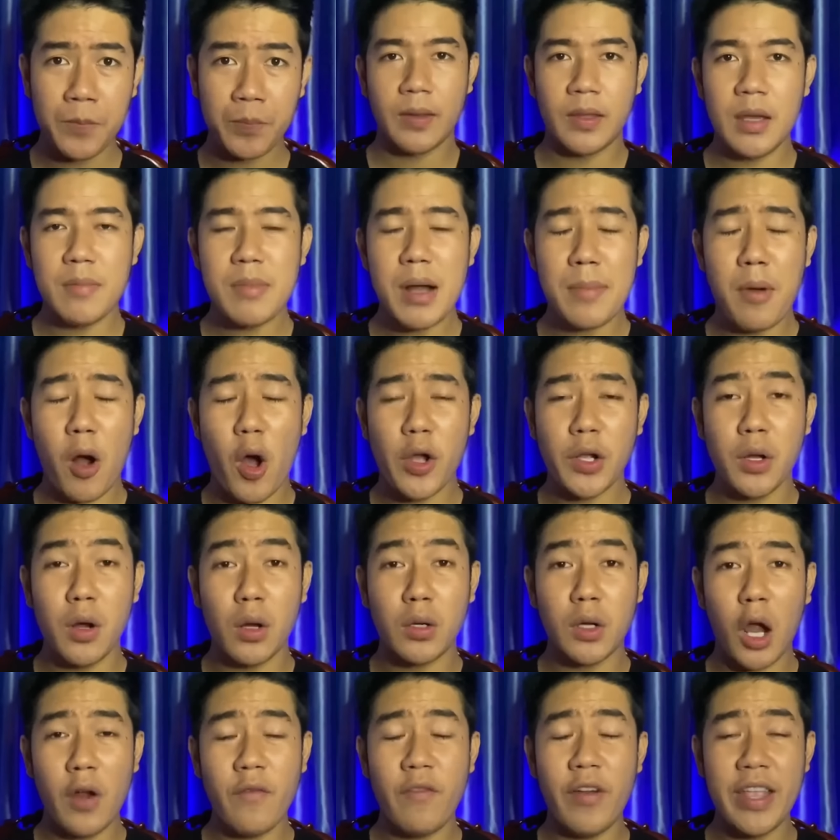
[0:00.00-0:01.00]
nhưng mà mọi
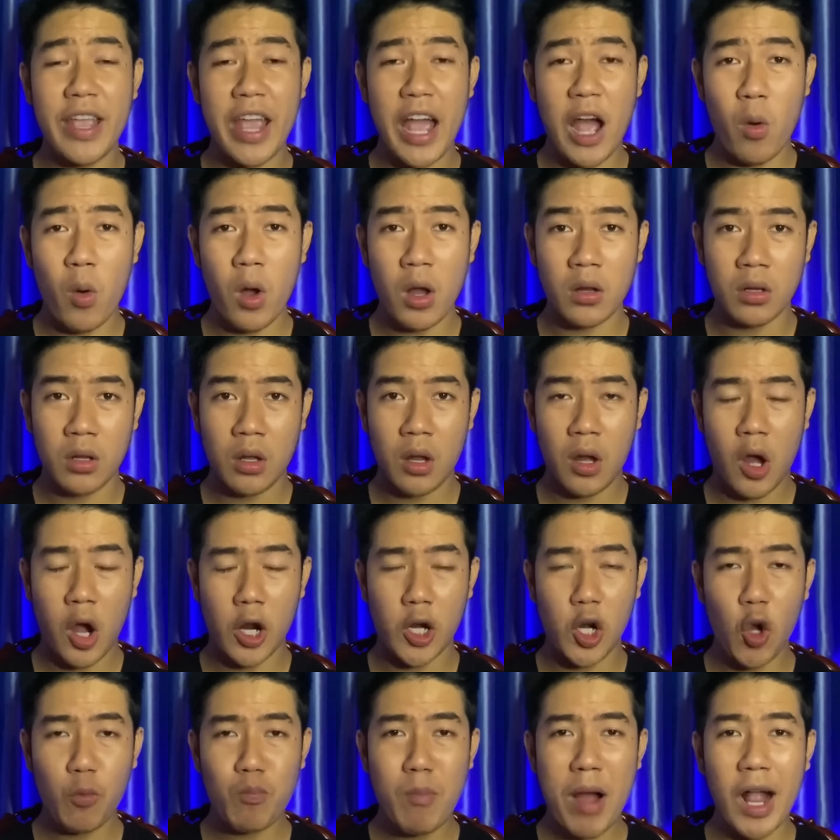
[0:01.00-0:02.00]
người nói với nhau á
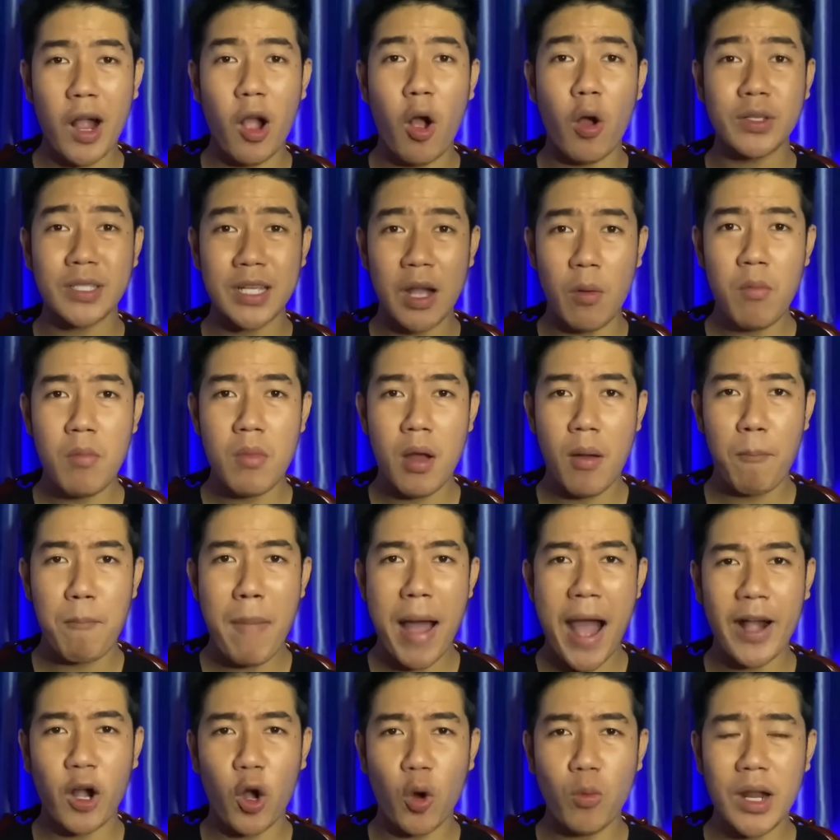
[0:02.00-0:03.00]
hồi lúc bà còn sống
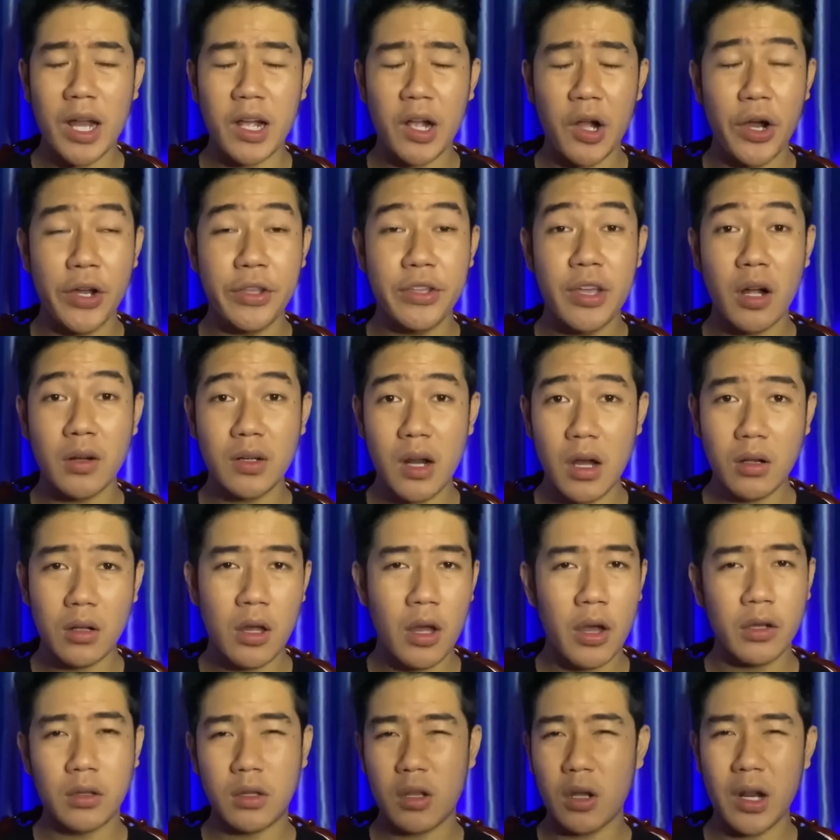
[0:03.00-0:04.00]
bà cũng là người nhân đức
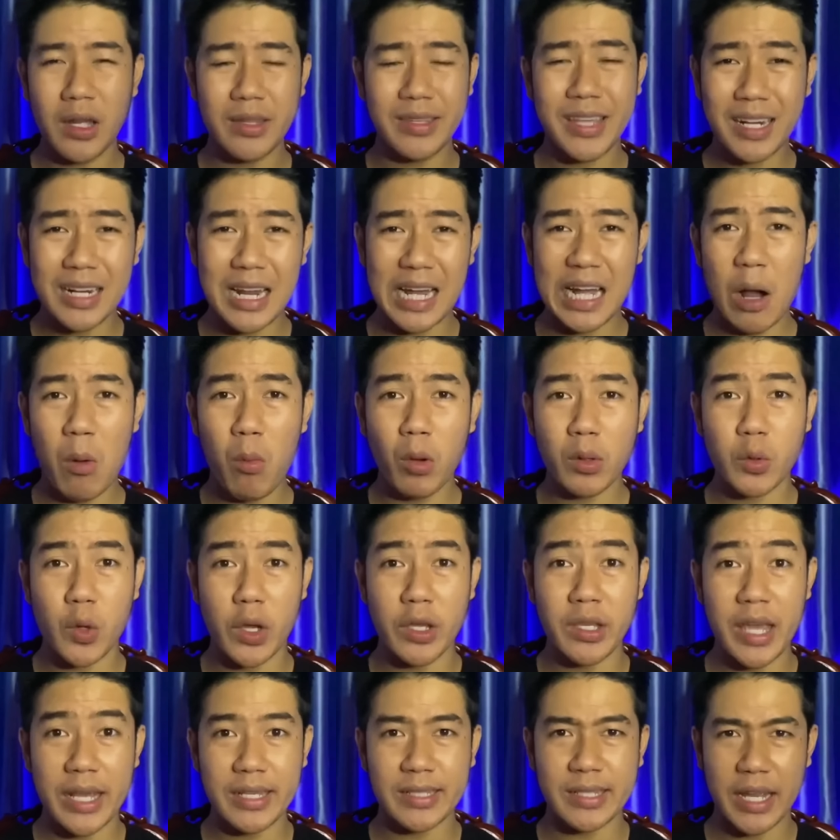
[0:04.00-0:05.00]
cho nên chắc là không có
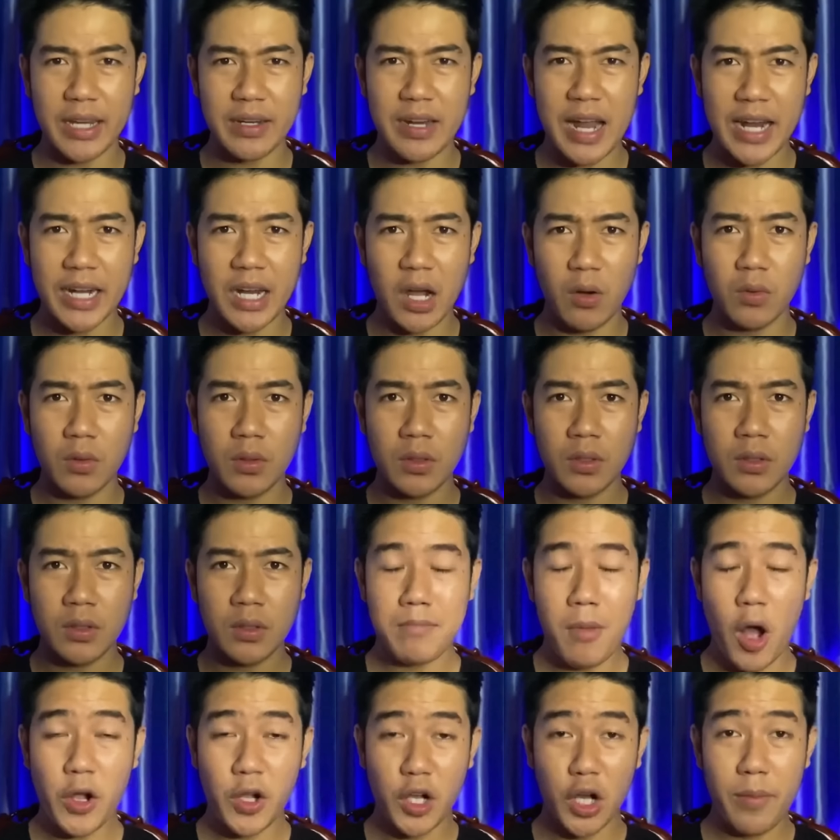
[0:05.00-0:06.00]
chuyện gì xảy ra đâu
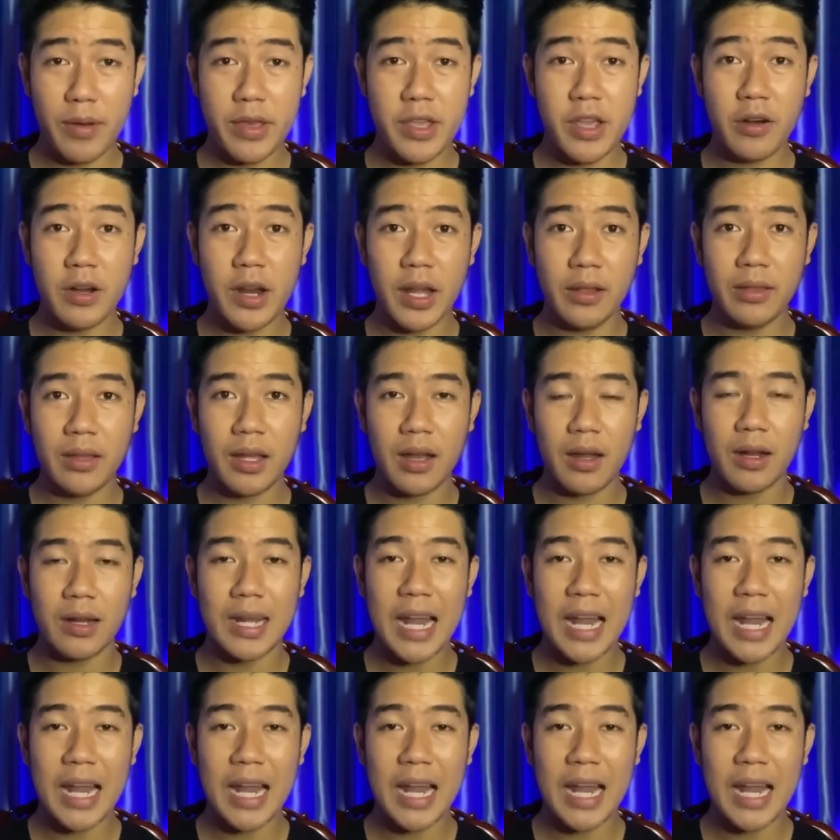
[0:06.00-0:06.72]
mọi người mới dự định á,